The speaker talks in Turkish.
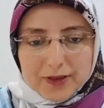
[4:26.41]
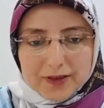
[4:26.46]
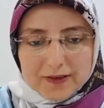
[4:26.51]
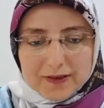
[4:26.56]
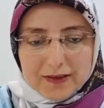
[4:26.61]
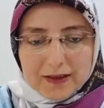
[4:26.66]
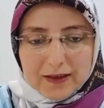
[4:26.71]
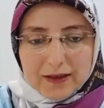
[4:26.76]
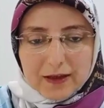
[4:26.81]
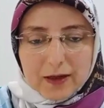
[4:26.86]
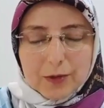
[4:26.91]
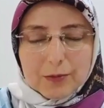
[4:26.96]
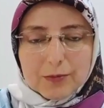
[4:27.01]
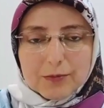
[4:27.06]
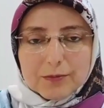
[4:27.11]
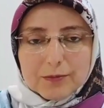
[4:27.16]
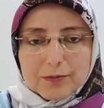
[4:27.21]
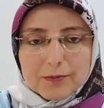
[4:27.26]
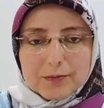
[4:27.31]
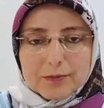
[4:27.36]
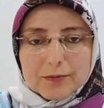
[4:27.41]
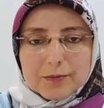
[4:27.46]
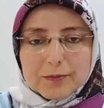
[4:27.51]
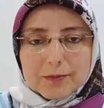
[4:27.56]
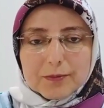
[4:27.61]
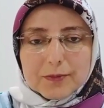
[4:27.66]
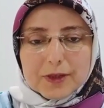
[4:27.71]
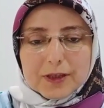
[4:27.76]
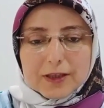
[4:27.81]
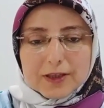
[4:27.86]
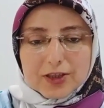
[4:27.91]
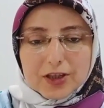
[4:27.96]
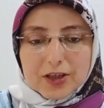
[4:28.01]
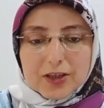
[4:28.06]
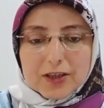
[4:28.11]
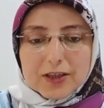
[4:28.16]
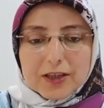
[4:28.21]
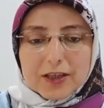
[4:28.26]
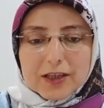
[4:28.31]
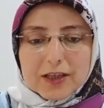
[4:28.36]
Instagram canlı
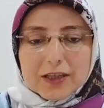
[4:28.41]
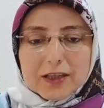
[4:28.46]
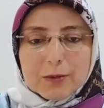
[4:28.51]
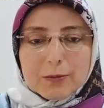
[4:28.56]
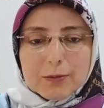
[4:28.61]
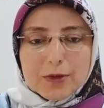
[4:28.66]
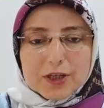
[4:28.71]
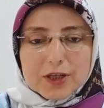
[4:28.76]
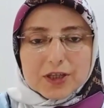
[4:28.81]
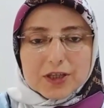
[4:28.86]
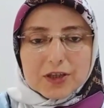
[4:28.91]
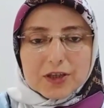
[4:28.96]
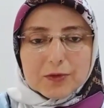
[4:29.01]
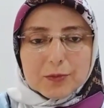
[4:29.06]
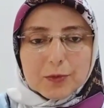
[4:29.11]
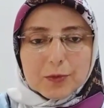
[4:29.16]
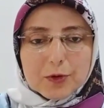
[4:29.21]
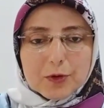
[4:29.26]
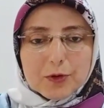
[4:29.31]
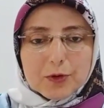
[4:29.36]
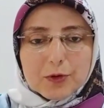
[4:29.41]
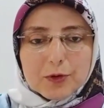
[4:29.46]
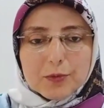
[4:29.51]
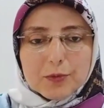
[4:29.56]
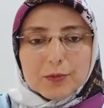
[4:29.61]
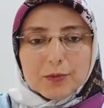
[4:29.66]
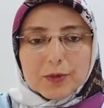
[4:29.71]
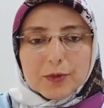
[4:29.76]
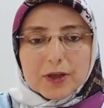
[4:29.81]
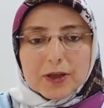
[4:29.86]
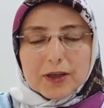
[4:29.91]
yayın da başlatmıyordu.